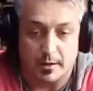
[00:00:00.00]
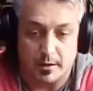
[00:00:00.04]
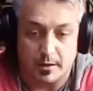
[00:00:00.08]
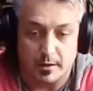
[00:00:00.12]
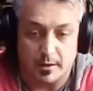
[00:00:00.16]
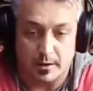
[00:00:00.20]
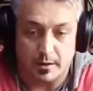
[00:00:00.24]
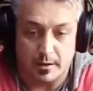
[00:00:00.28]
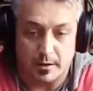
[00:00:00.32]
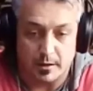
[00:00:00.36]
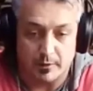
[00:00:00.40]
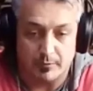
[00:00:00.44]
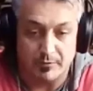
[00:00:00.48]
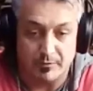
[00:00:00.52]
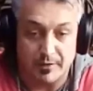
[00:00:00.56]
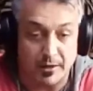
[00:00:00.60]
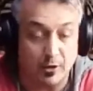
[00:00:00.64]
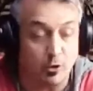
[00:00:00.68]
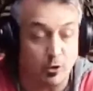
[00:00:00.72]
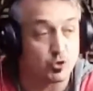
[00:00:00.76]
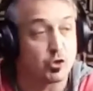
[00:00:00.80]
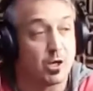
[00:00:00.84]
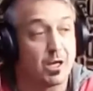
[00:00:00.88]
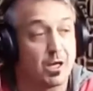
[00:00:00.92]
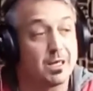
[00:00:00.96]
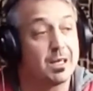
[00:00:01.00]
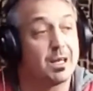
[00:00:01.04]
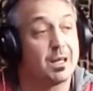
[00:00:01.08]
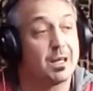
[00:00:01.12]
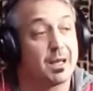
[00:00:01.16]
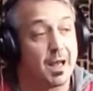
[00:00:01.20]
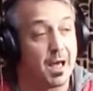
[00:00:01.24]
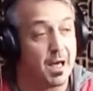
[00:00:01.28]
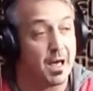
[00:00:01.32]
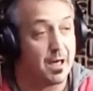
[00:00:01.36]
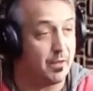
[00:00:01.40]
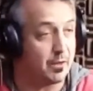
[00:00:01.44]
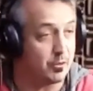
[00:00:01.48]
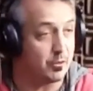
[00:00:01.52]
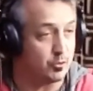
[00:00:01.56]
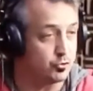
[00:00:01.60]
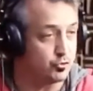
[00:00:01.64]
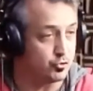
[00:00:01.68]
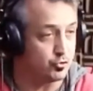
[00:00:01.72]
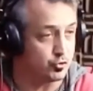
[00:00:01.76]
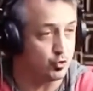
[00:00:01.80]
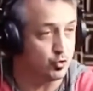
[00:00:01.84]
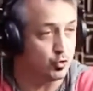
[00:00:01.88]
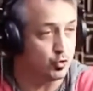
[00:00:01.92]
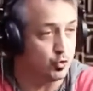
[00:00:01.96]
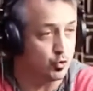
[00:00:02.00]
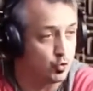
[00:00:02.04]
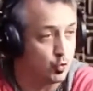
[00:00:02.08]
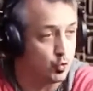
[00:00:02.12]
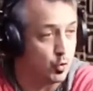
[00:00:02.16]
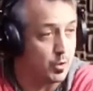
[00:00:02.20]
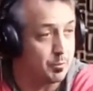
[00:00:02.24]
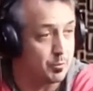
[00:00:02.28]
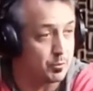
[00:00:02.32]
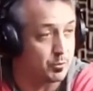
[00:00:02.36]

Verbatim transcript: eh, de no salirle nada con su